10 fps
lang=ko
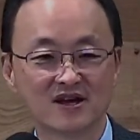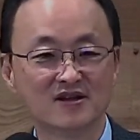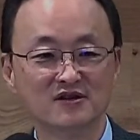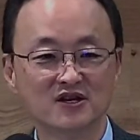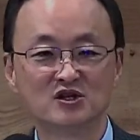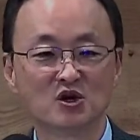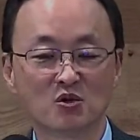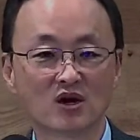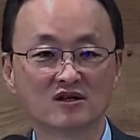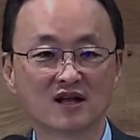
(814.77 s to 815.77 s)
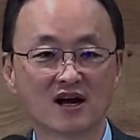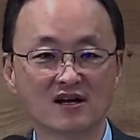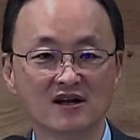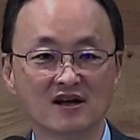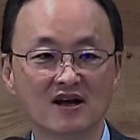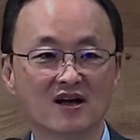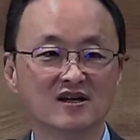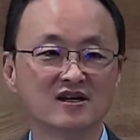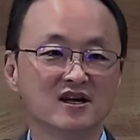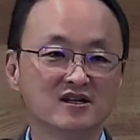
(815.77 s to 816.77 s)
예, 예전과는 달리
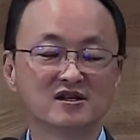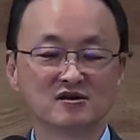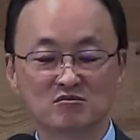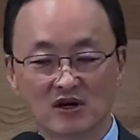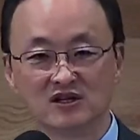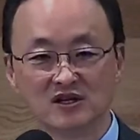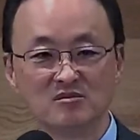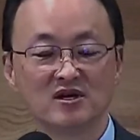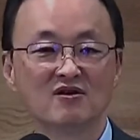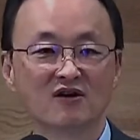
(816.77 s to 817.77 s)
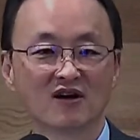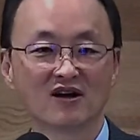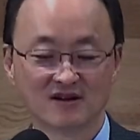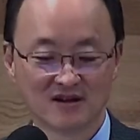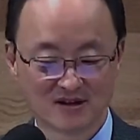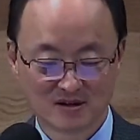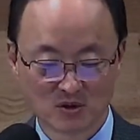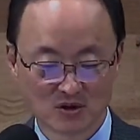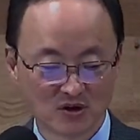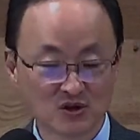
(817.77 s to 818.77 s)
이제는 완전히 핀 거야.
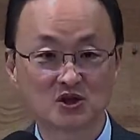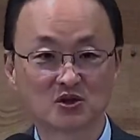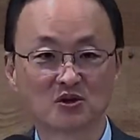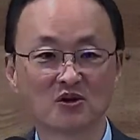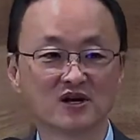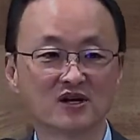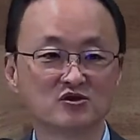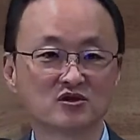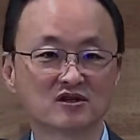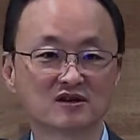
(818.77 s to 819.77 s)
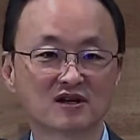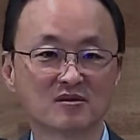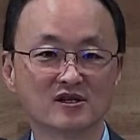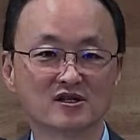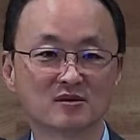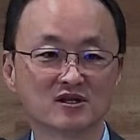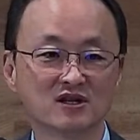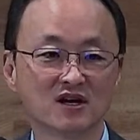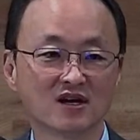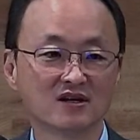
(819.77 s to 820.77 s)
뭐 이런 식으로 예수께서 그렇게
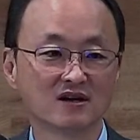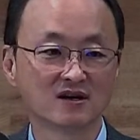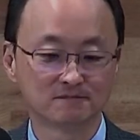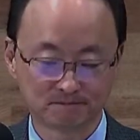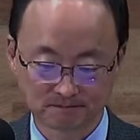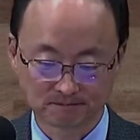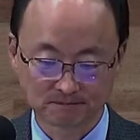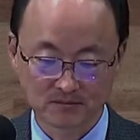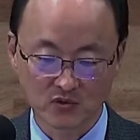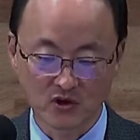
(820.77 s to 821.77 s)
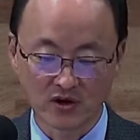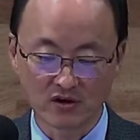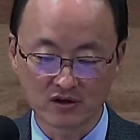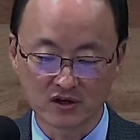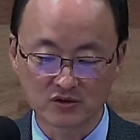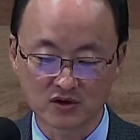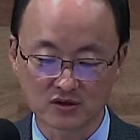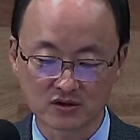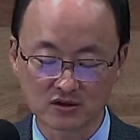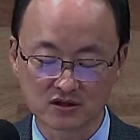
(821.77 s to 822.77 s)
말씀하신 게 아니라 되려
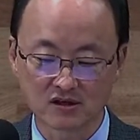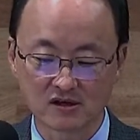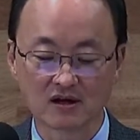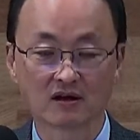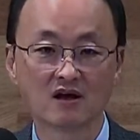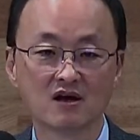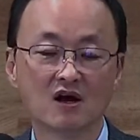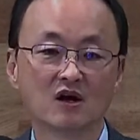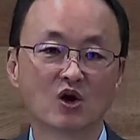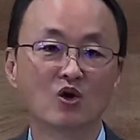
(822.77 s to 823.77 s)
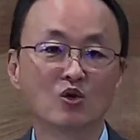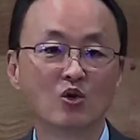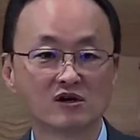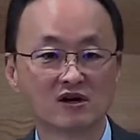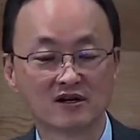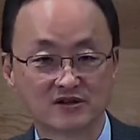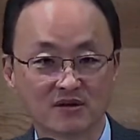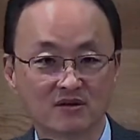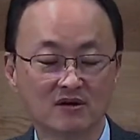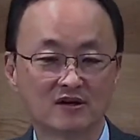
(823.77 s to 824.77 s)
예수께서는 그들을 향해 경고를 하세요.
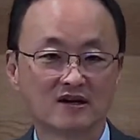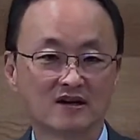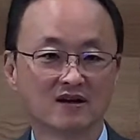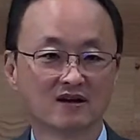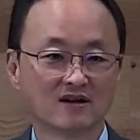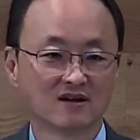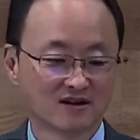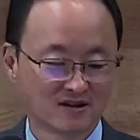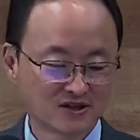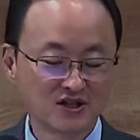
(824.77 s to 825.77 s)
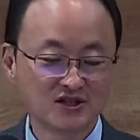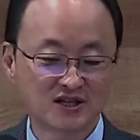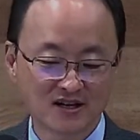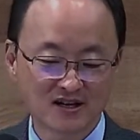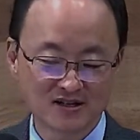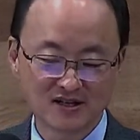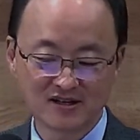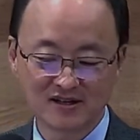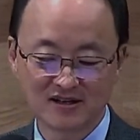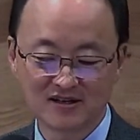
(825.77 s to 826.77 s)

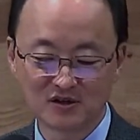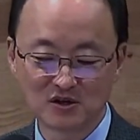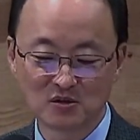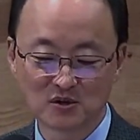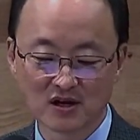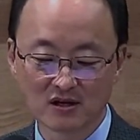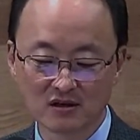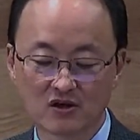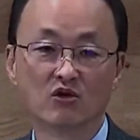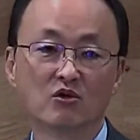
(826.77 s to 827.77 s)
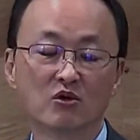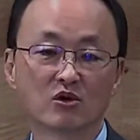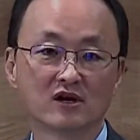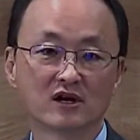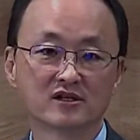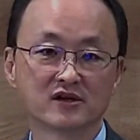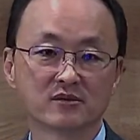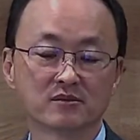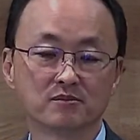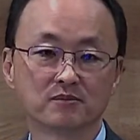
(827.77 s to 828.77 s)
칭찬하시는 것보다는 경고를
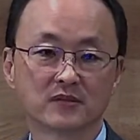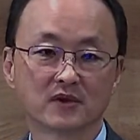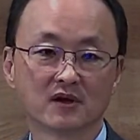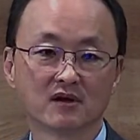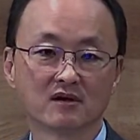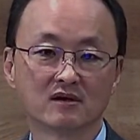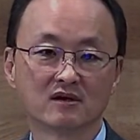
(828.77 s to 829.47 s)
하세요. 예.